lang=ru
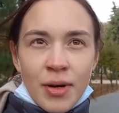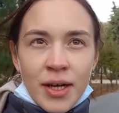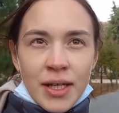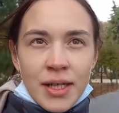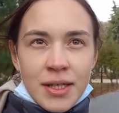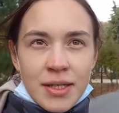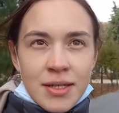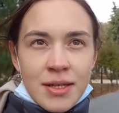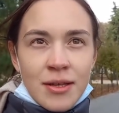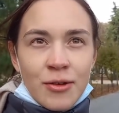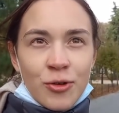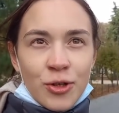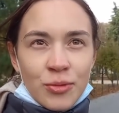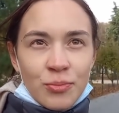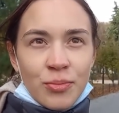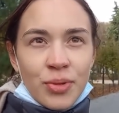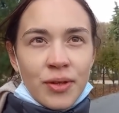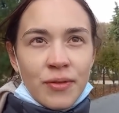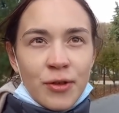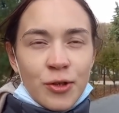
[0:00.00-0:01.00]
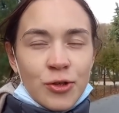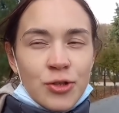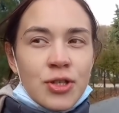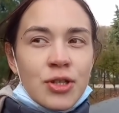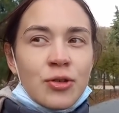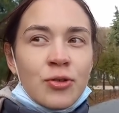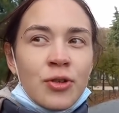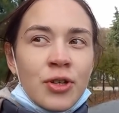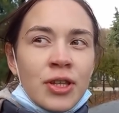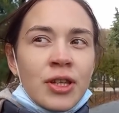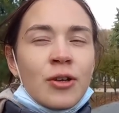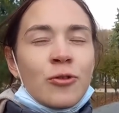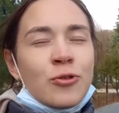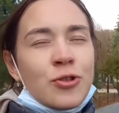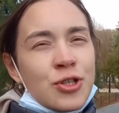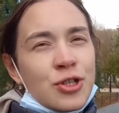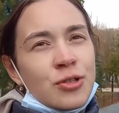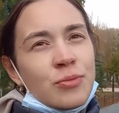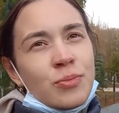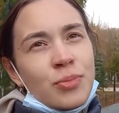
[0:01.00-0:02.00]
если он привьется, то это
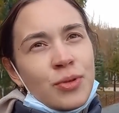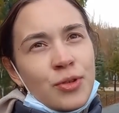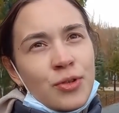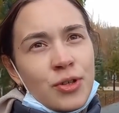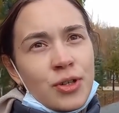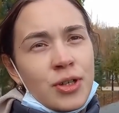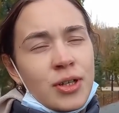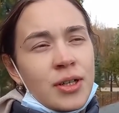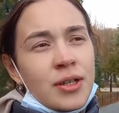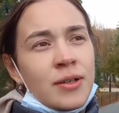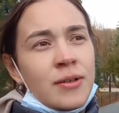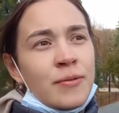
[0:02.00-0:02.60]
очень плохо.